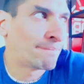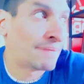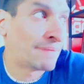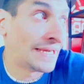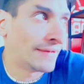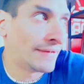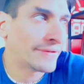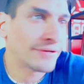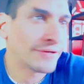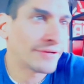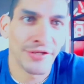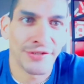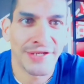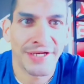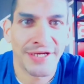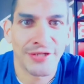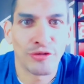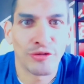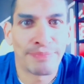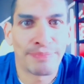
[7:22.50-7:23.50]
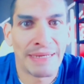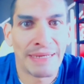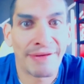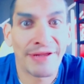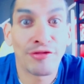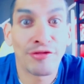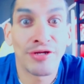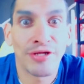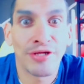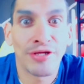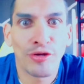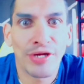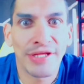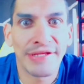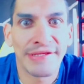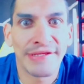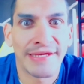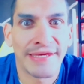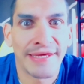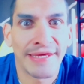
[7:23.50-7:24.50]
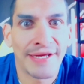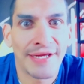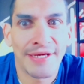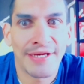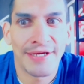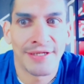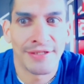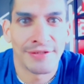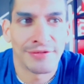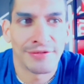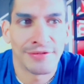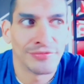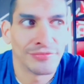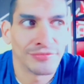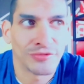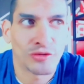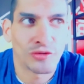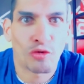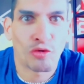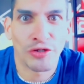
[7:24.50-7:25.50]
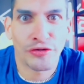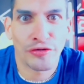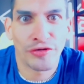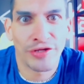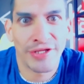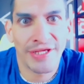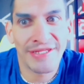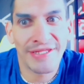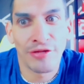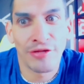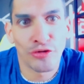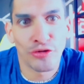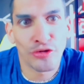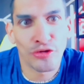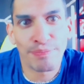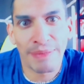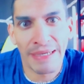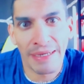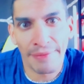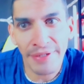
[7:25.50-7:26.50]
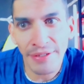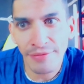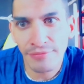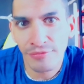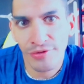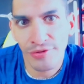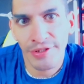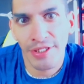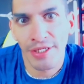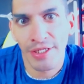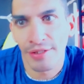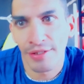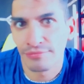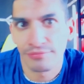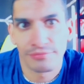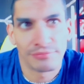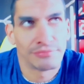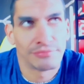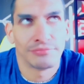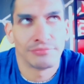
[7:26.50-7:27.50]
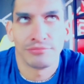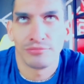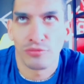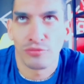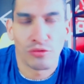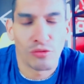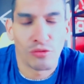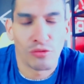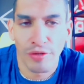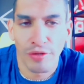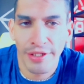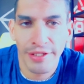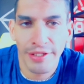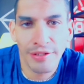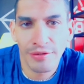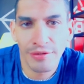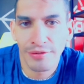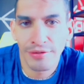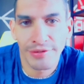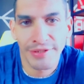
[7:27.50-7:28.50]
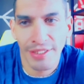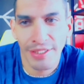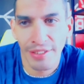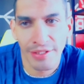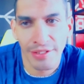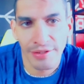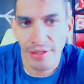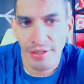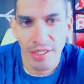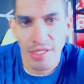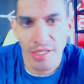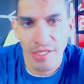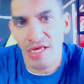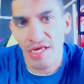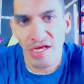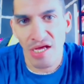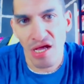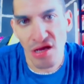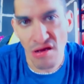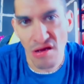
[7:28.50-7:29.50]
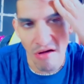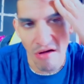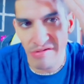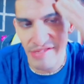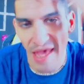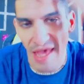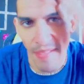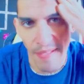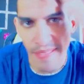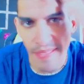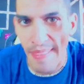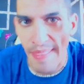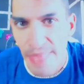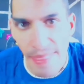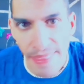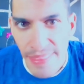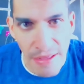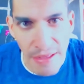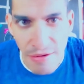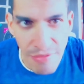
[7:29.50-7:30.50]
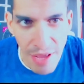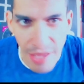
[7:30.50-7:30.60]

palabra, güey. O sea, que su palabra no le dura ni siquiera cuatro días y duró su palabra. O sea, güey, o sea, o sea, no te entendí,